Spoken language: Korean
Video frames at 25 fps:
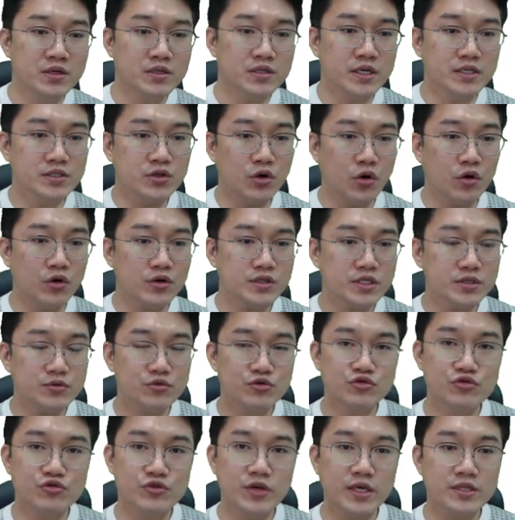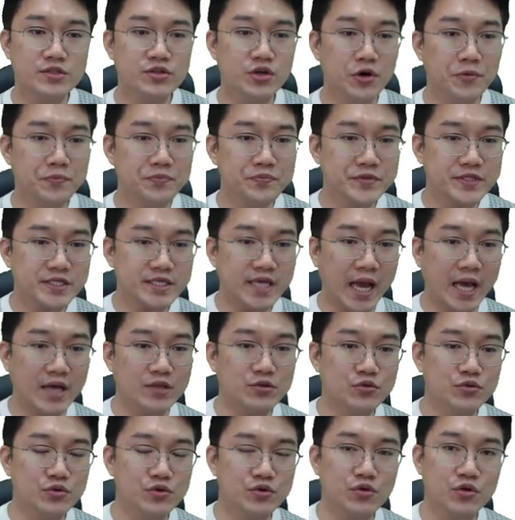그래서 지금 두 개죠
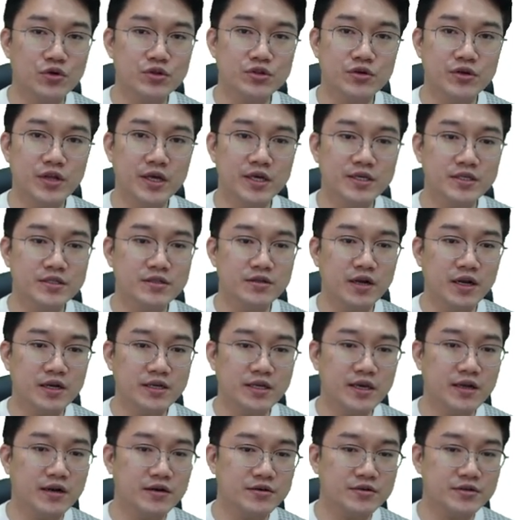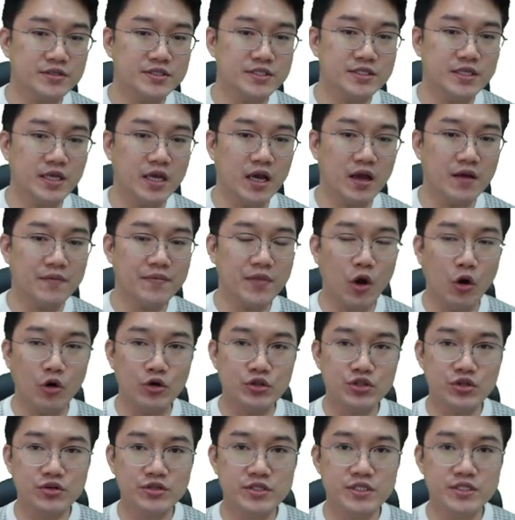자동으로 어떤 행위들을 하게 할 것이냐
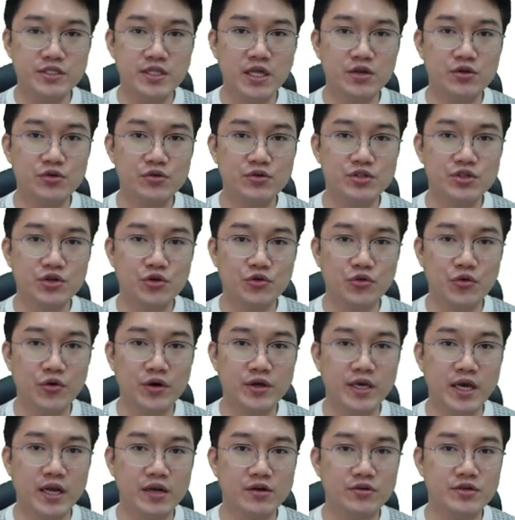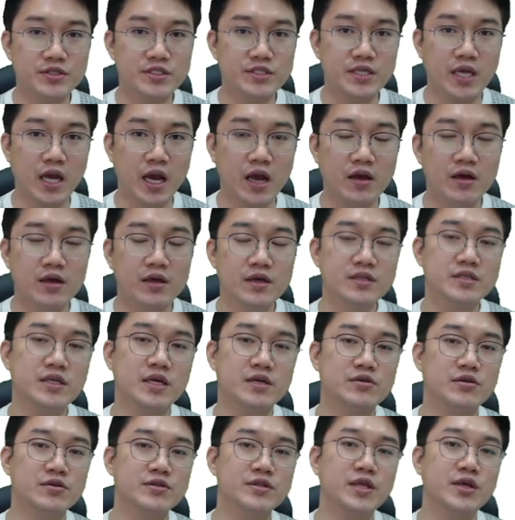어떤 시나리오를 적용하게 할 것이냐
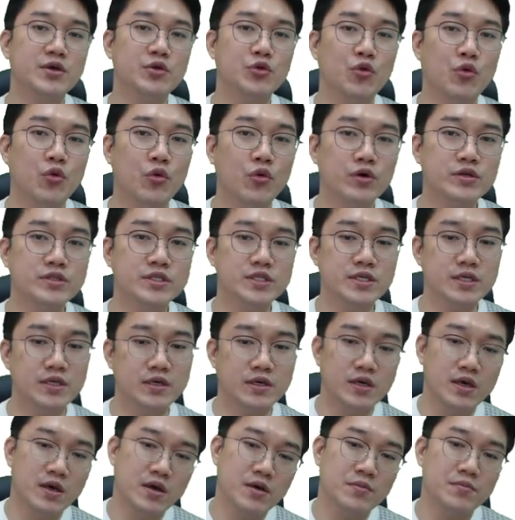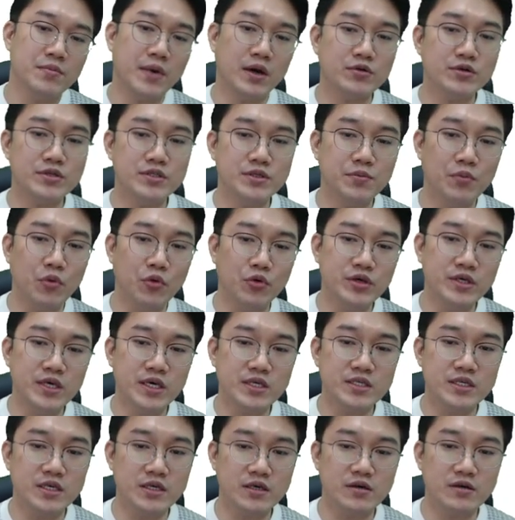자 그런데 요것이 바로 이
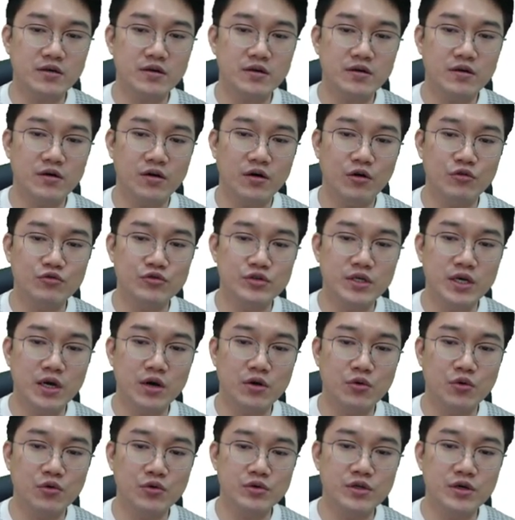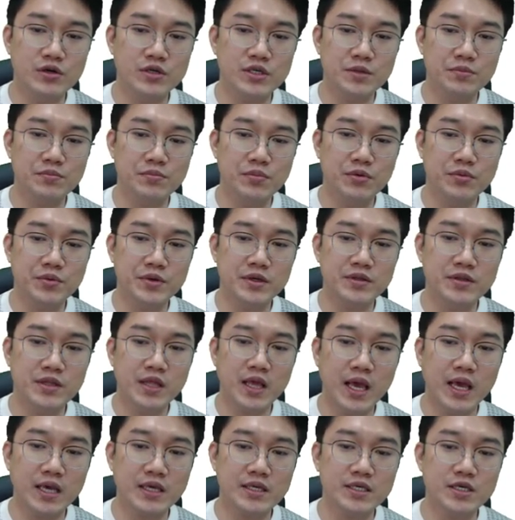모이킹 어, 우리가 공격 기법인
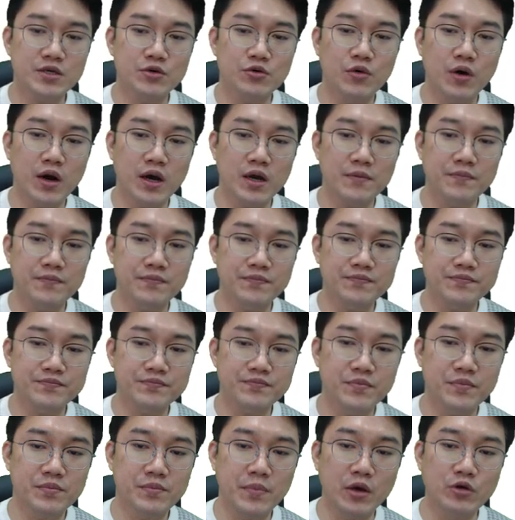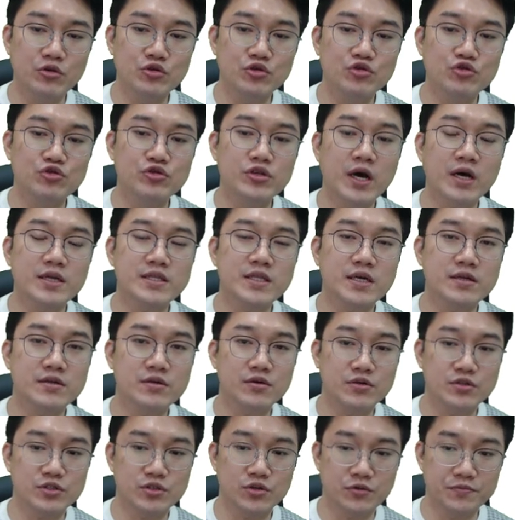해킹과 음, 매우 유사하다는
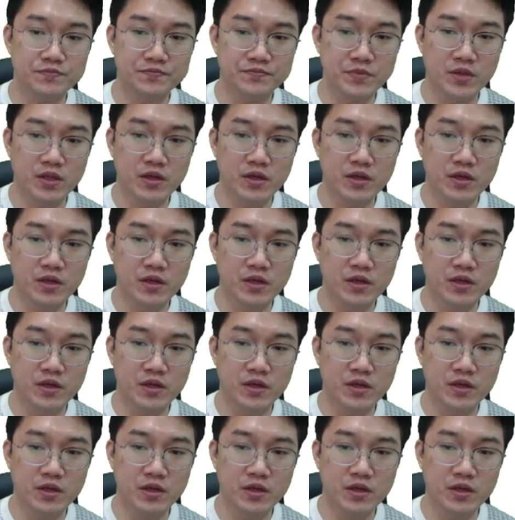거죠